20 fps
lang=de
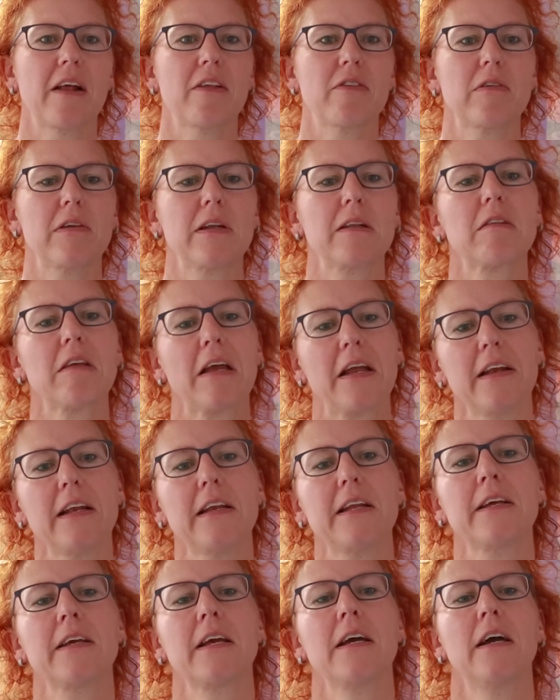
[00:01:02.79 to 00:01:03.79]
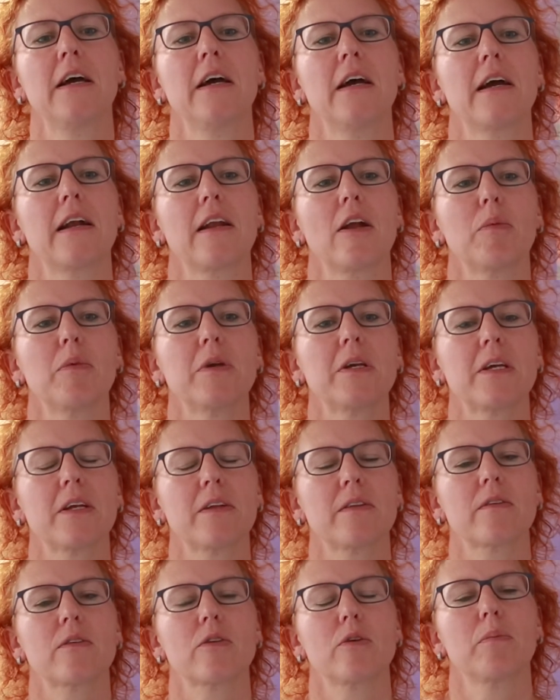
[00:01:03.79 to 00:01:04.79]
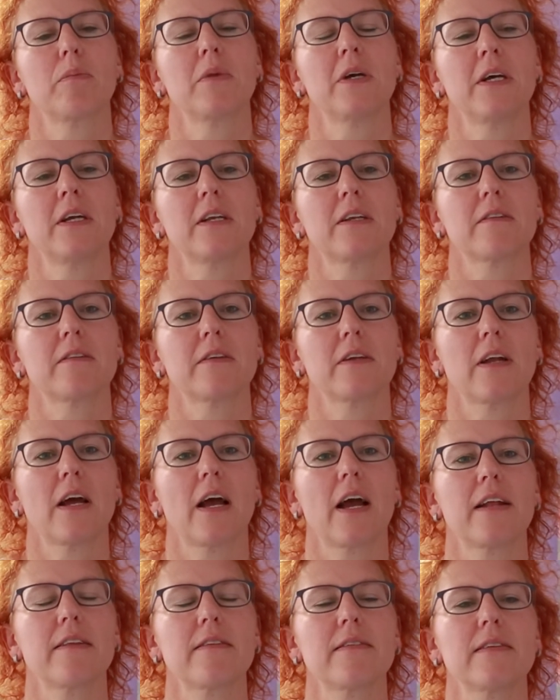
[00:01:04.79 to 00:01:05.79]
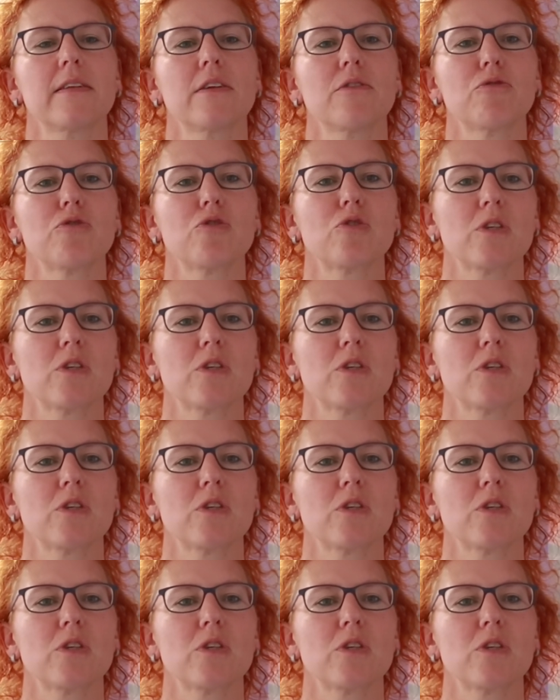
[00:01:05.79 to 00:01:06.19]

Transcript: Also letztendlich, glaube ich, geht es darum, dass jeder Einzelne für